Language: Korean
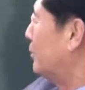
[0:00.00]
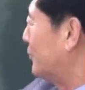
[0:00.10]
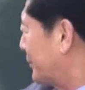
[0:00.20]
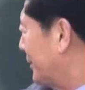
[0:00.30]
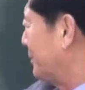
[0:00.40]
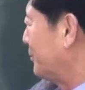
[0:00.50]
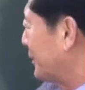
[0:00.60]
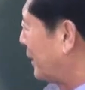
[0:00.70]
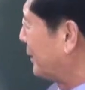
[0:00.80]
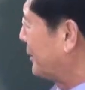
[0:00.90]
우선
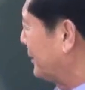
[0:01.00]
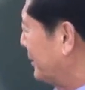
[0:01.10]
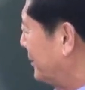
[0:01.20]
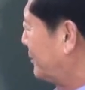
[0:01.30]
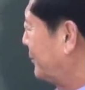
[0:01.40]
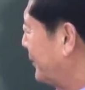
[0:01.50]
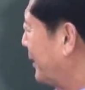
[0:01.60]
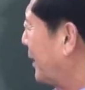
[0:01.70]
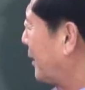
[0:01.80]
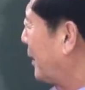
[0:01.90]
우리가 12개
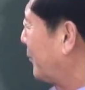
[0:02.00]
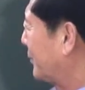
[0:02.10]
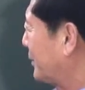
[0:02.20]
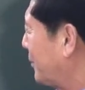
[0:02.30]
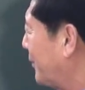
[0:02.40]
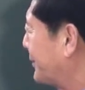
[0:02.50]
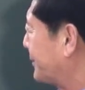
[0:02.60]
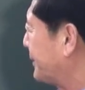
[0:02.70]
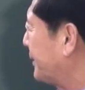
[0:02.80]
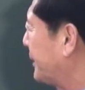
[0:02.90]
나라를 하고 기도하고
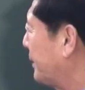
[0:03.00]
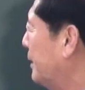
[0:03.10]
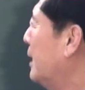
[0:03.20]
있습니다만은